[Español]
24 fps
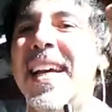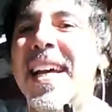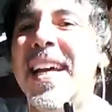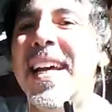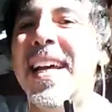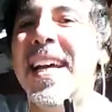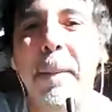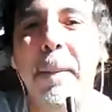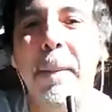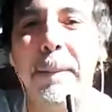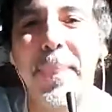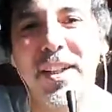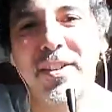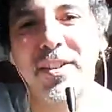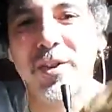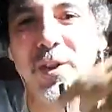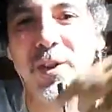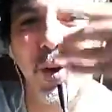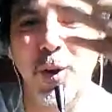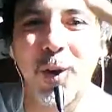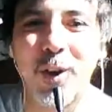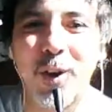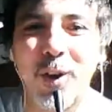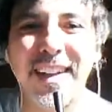empezó
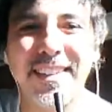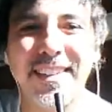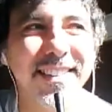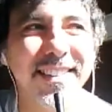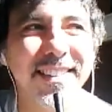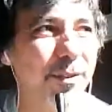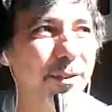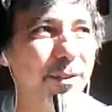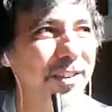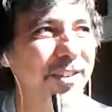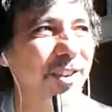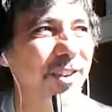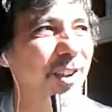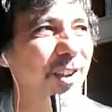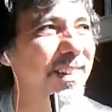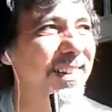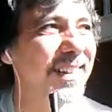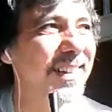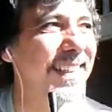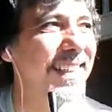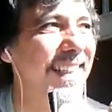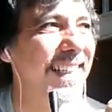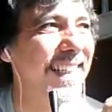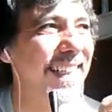con la situación
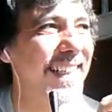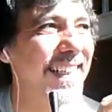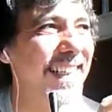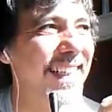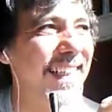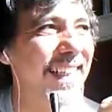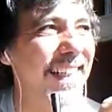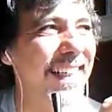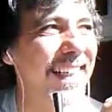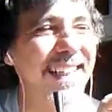de